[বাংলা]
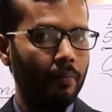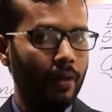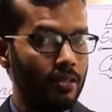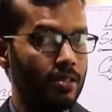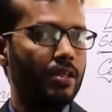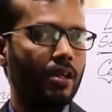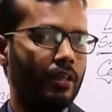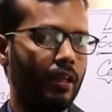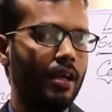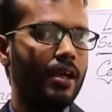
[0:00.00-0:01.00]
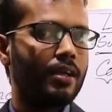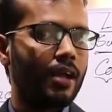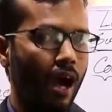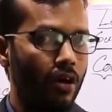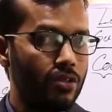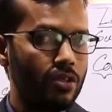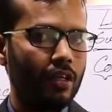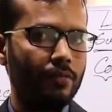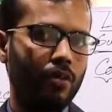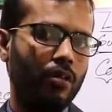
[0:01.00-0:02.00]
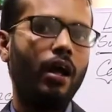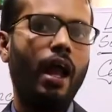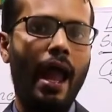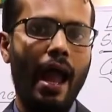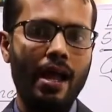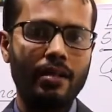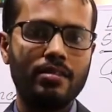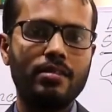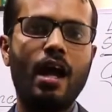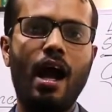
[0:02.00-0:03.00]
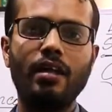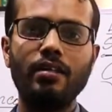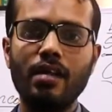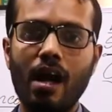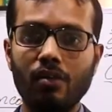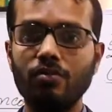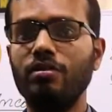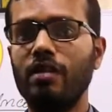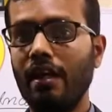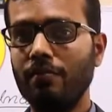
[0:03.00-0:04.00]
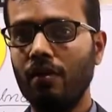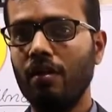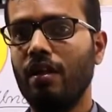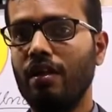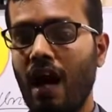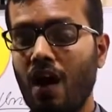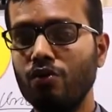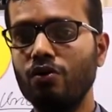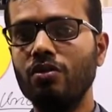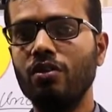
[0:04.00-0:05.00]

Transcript: বেসিক্যালি কাউন্টেবল অ্যান্ড আনকাউন্টেবল নাউন